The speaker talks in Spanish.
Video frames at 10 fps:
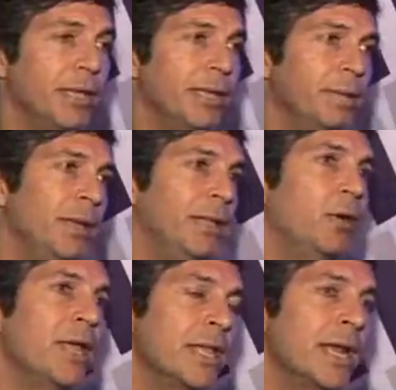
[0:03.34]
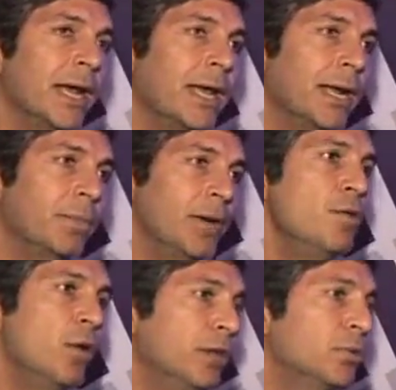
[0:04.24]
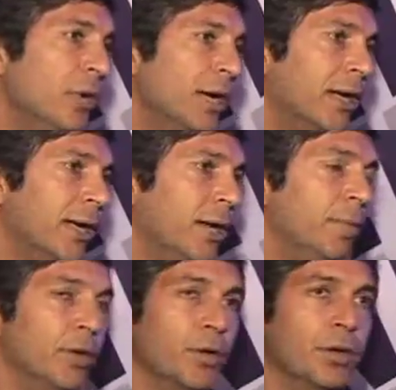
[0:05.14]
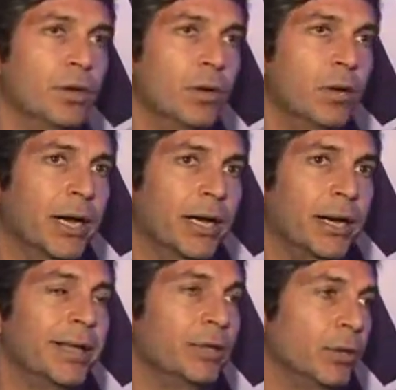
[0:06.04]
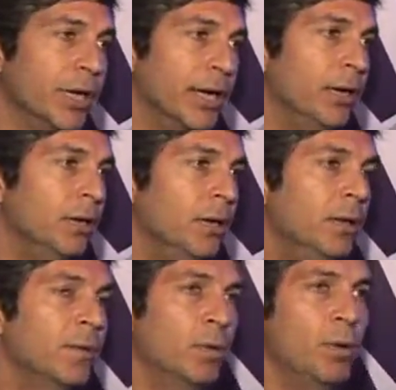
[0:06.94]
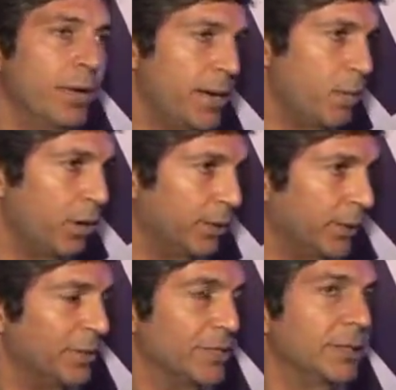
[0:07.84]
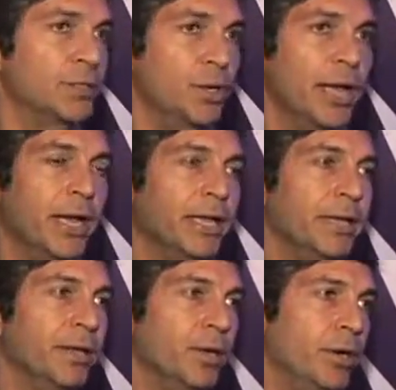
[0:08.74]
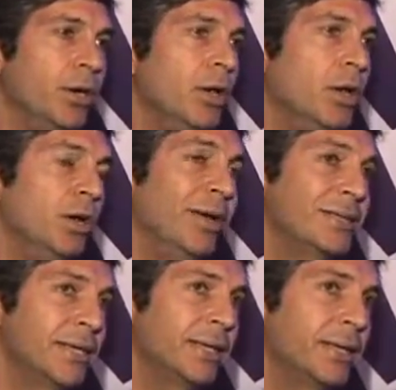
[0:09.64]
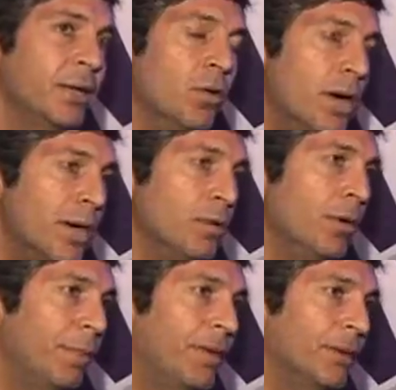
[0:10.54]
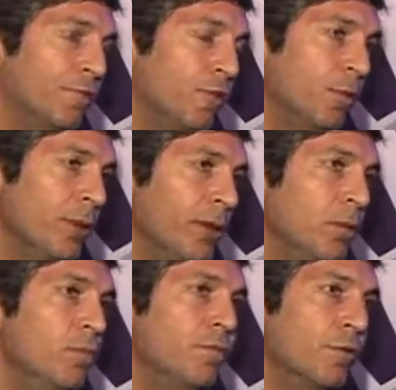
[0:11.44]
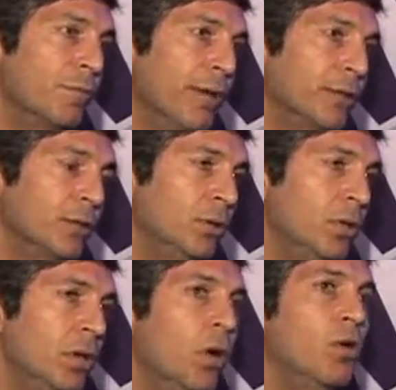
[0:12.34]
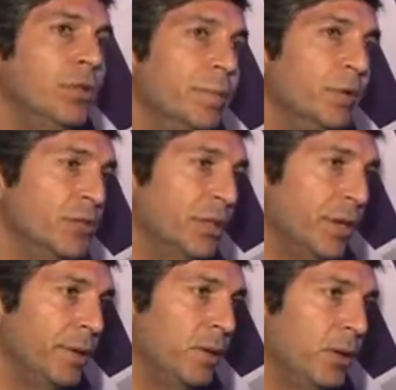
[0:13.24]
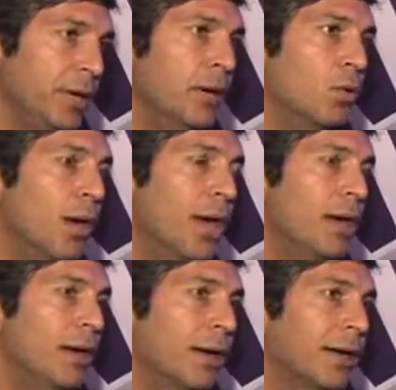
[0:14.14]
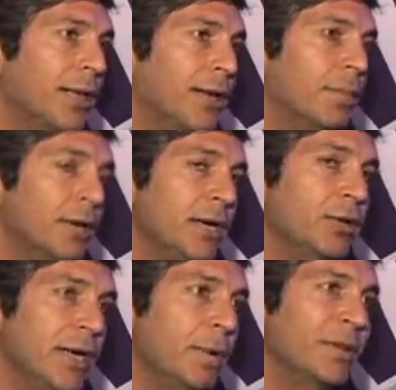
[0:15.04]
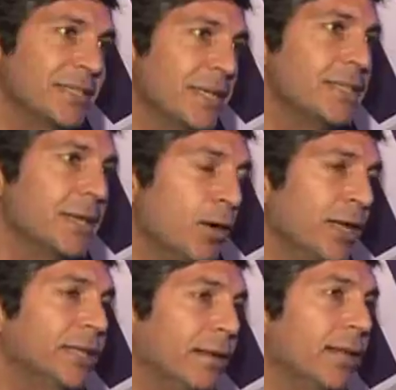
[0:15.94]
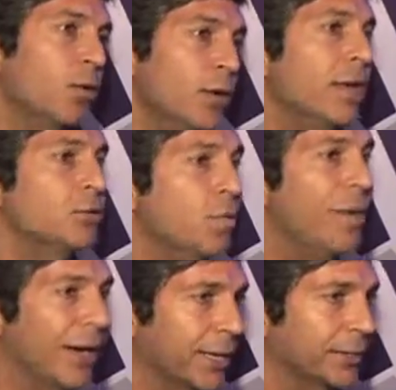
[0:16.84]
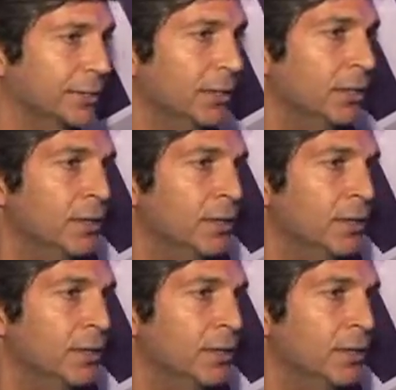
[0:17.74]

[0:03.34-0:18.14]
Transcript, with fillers: Evidentemente hoy en día la cadena Capriés no es una cadena de periódicos, no es una cadena editorial, como veíamos en nuestras presentaciones en el día de hoy. No existe, no hay una plataforma, un formato o un dispositivo en el cual la cadena Capriés no tenga presencia hoy a través de alguna de sus marcas.